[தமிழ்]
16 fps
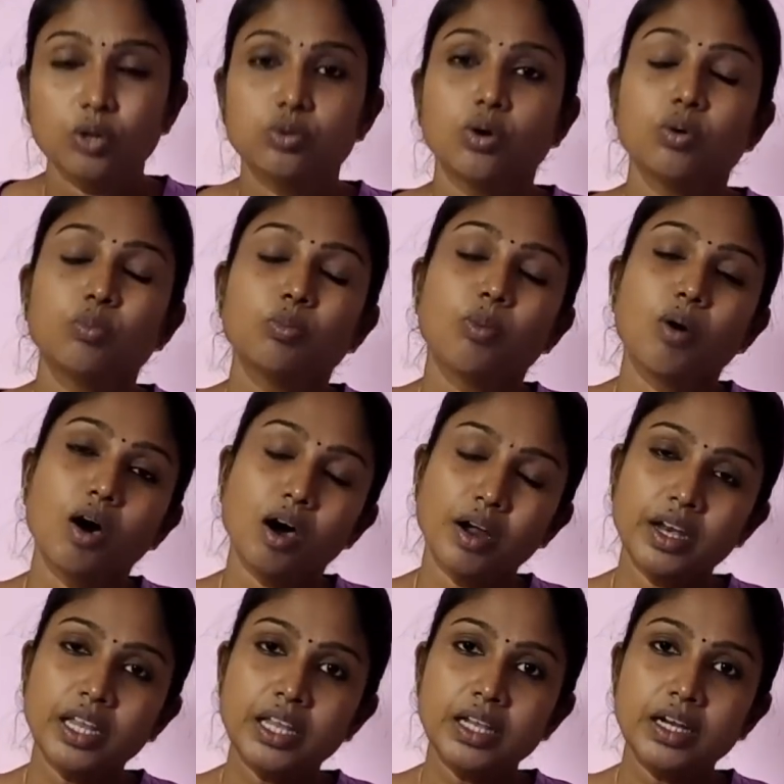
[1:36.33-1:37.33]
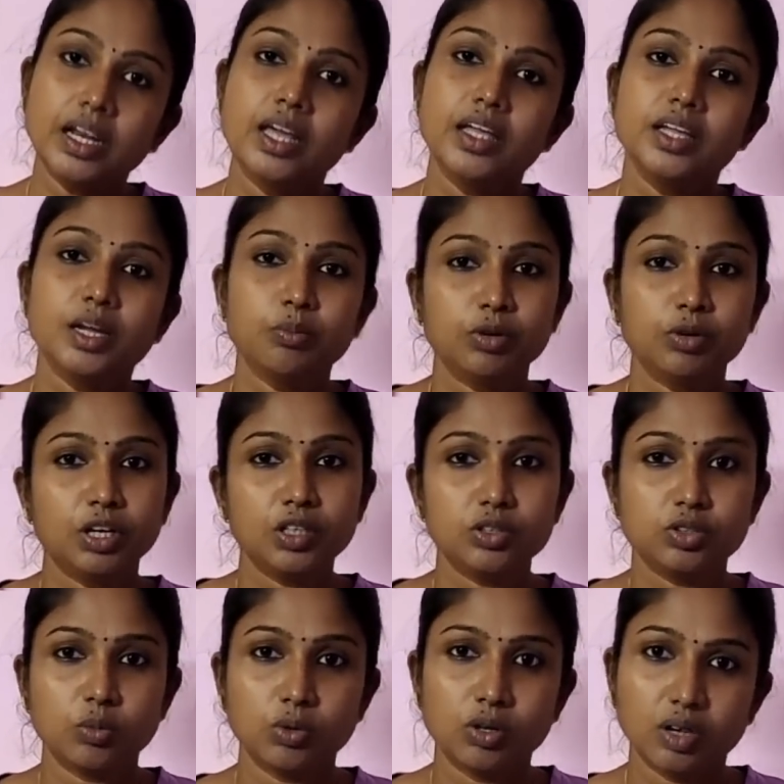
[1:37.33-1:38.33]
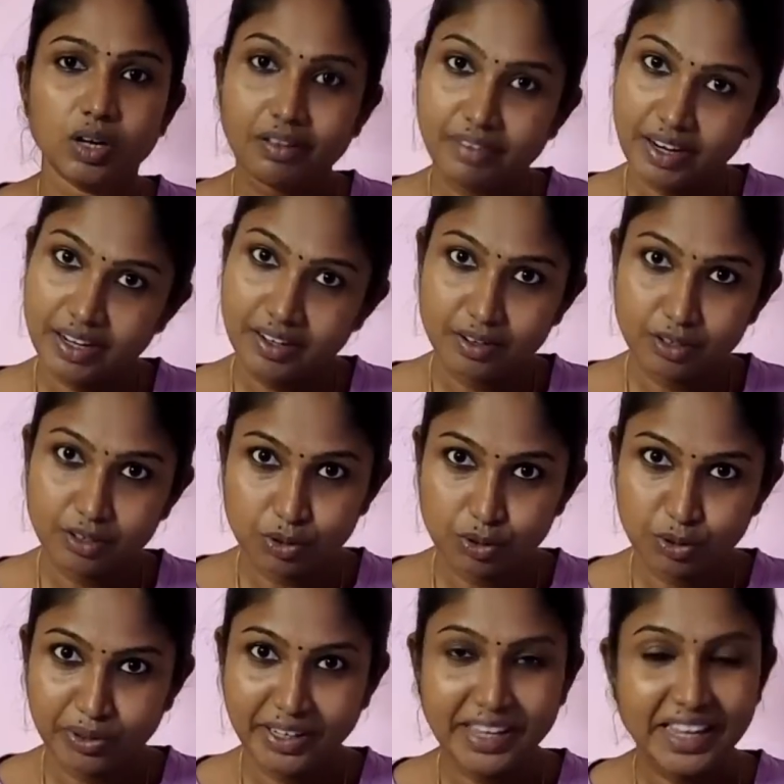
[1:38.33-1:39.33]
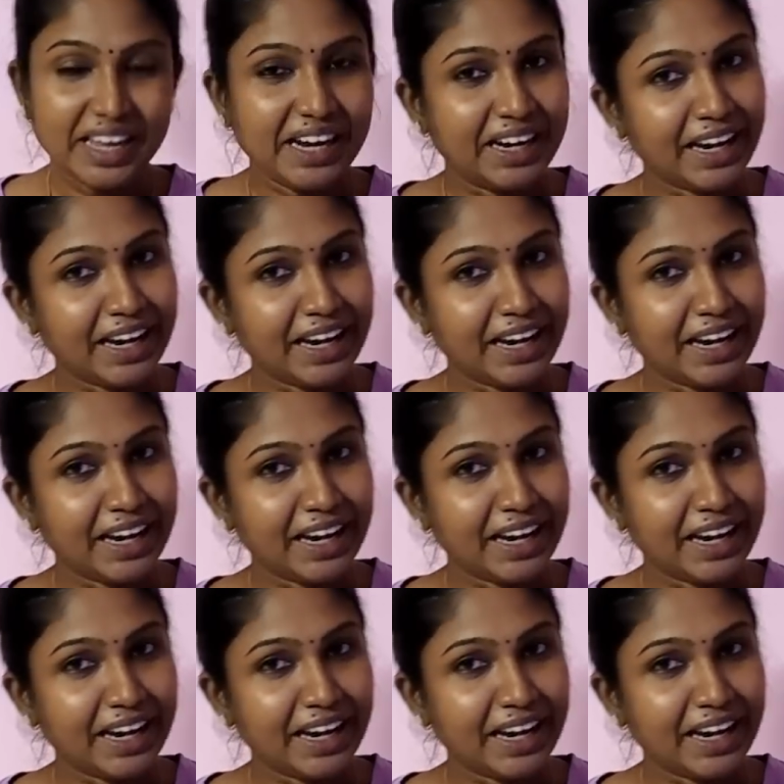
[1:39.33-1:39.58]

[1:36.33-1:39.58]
ஸோ மார்னிங்கில் எம்டி ஸ்டமக்கில் வெயிட் எடுத்துக்கோங்க